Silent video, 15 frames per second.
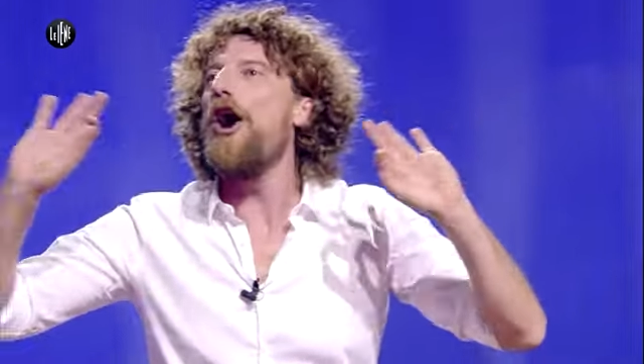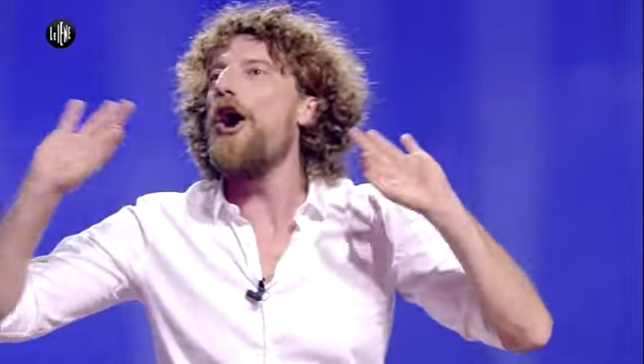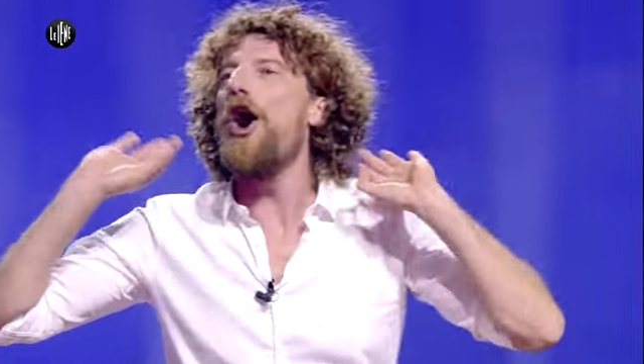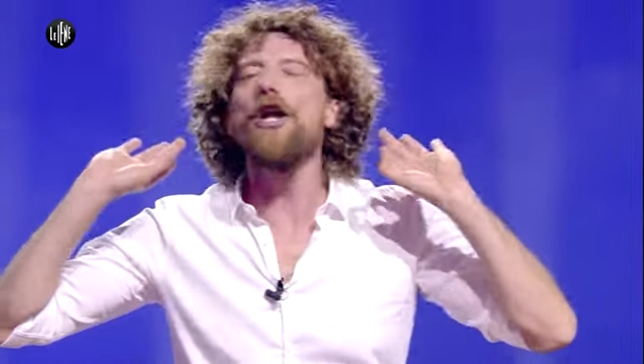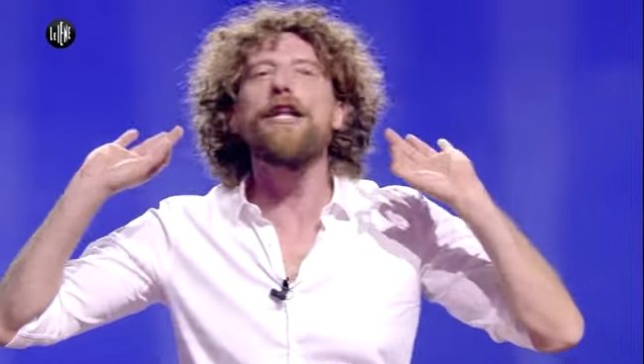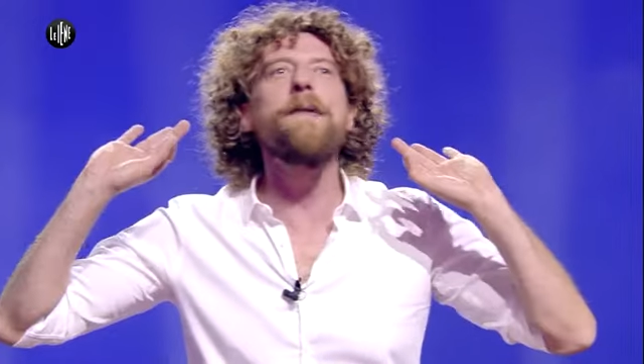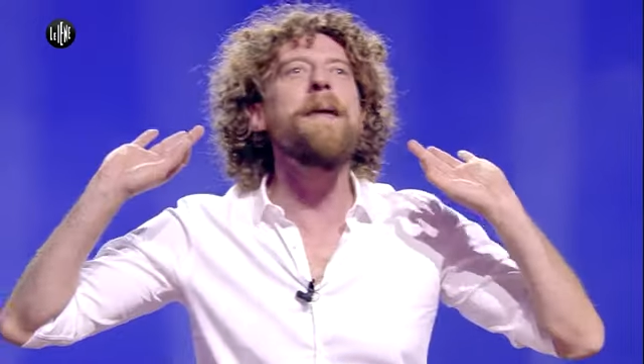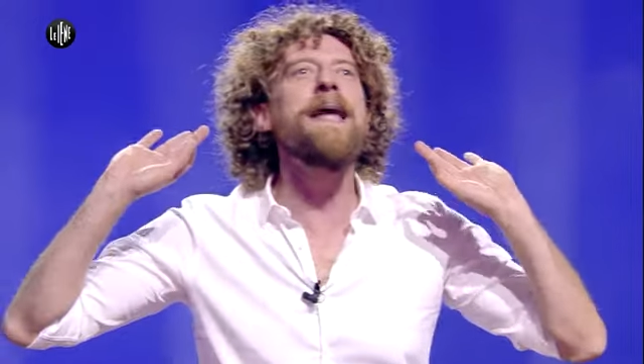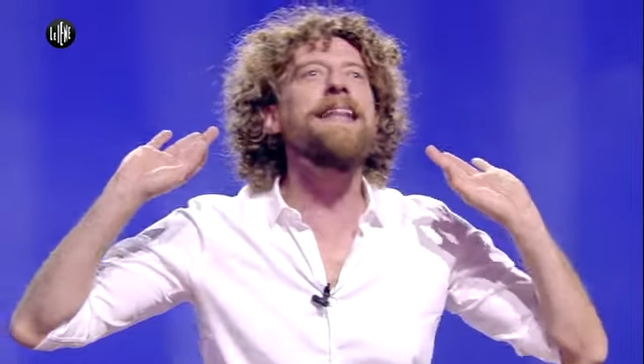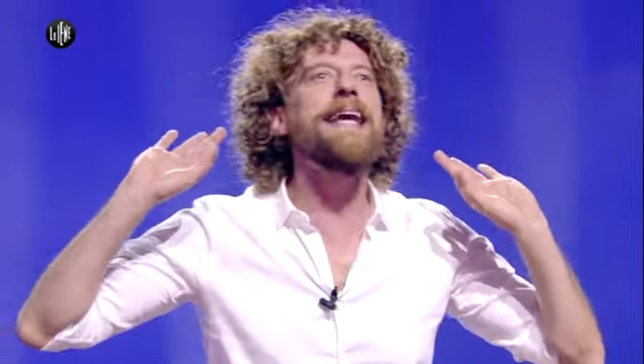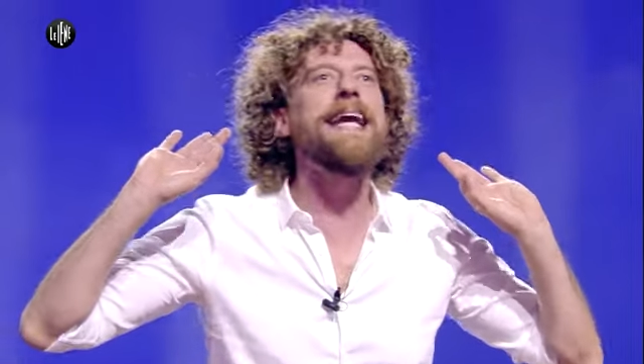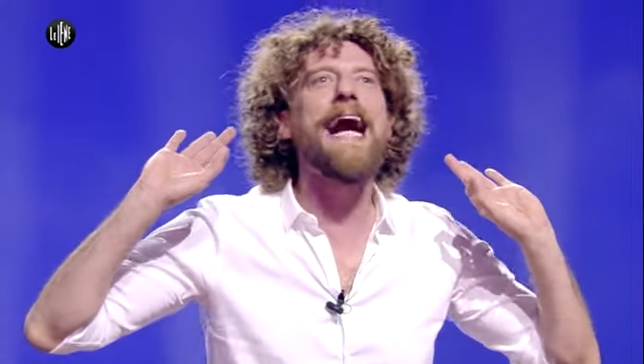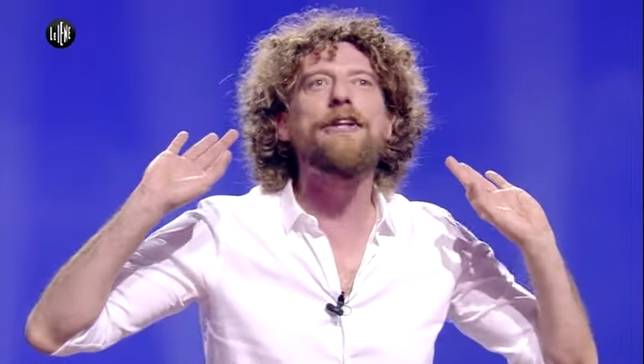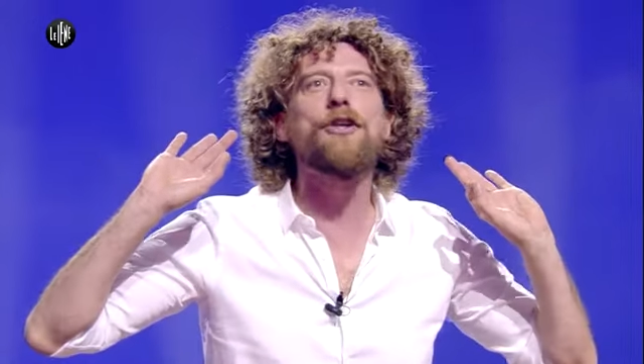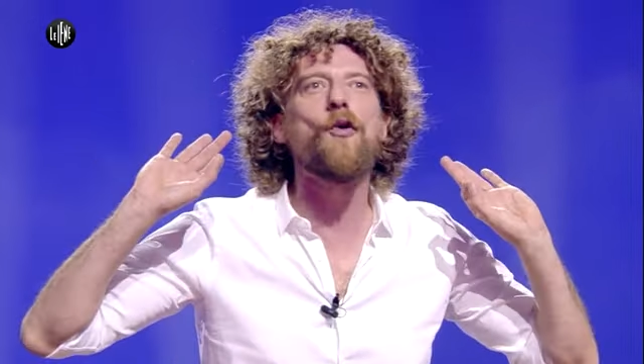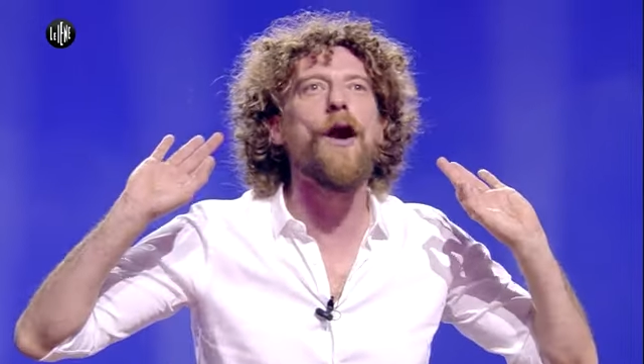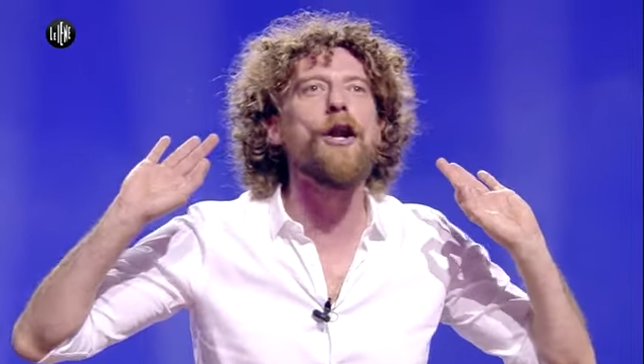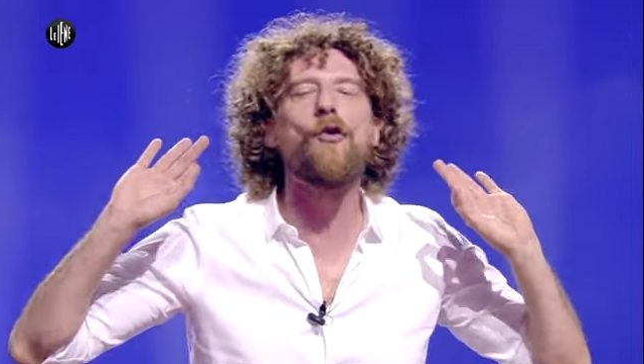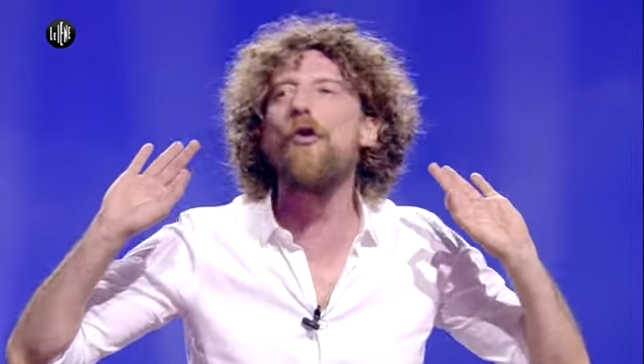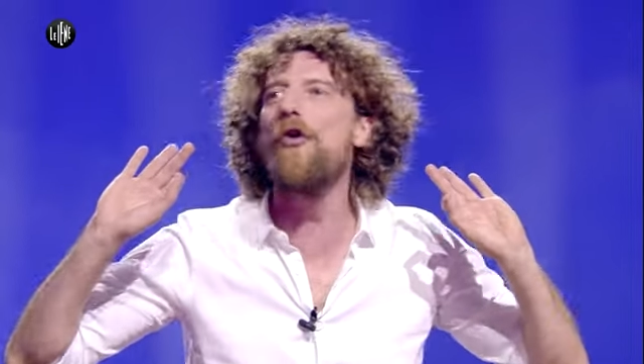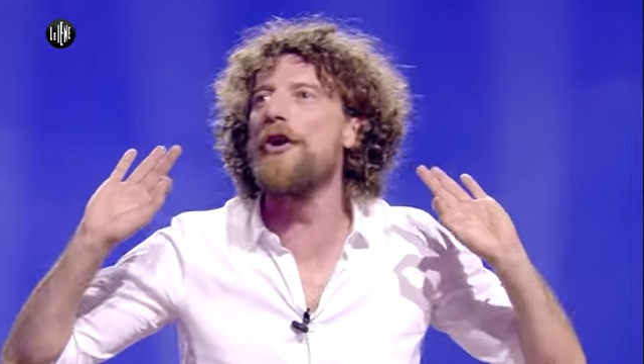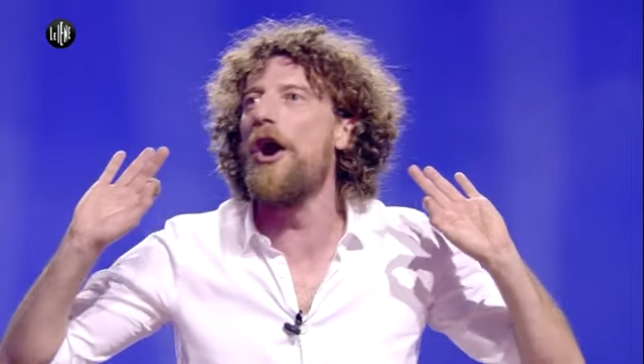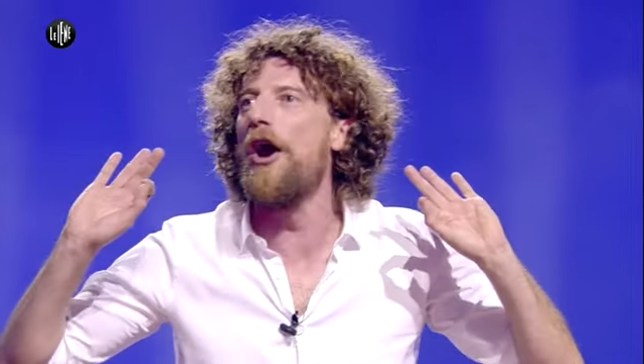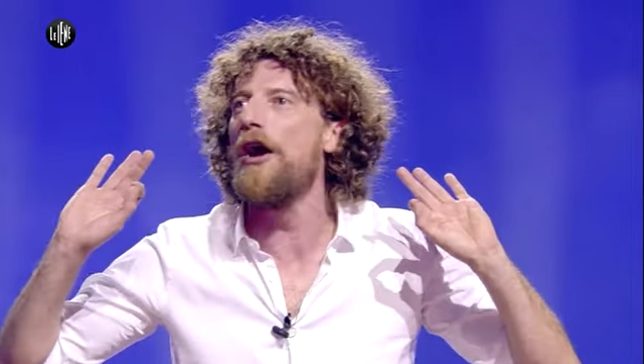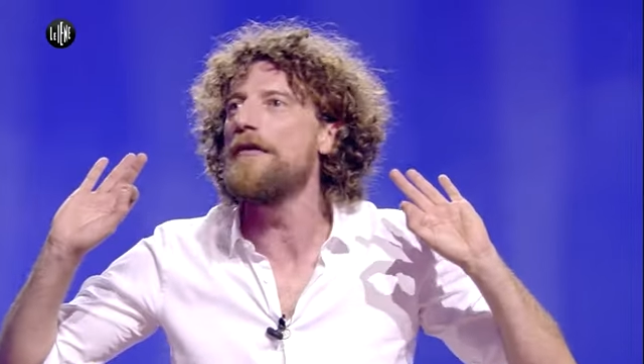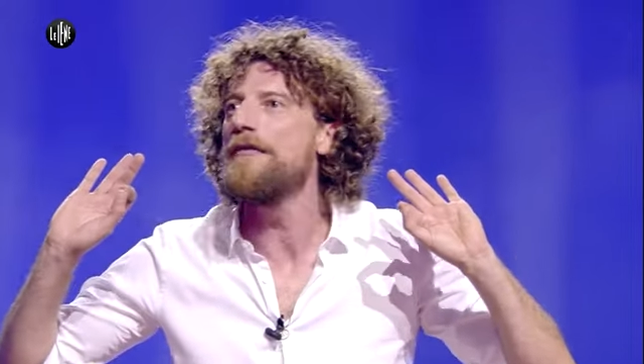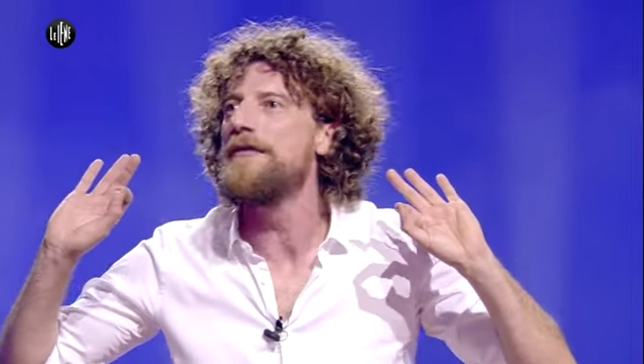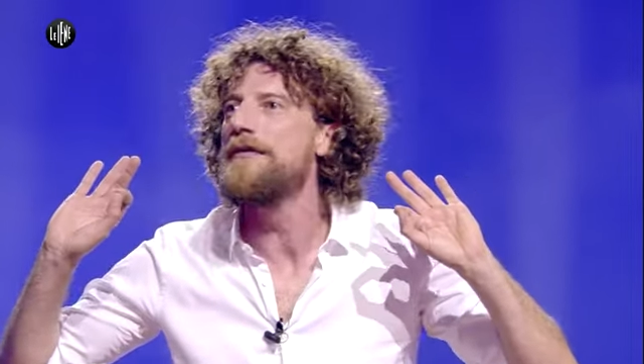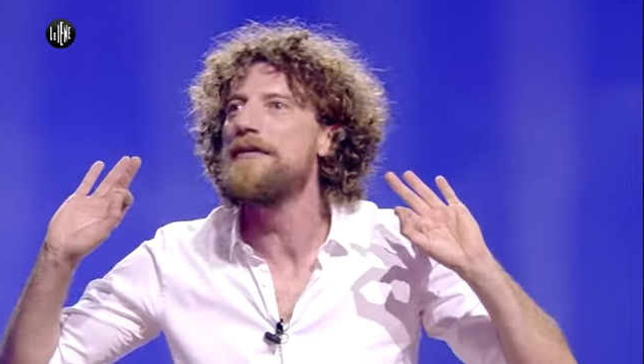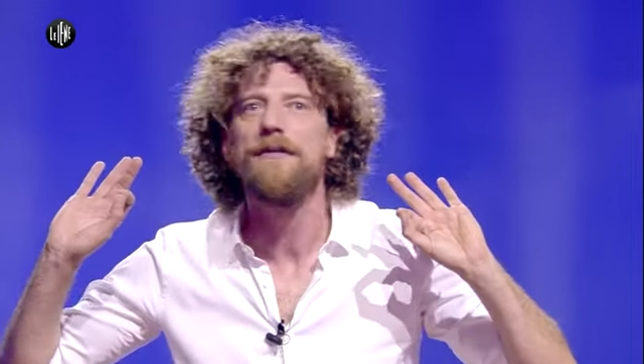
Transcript: ho dimenticato qualcuno?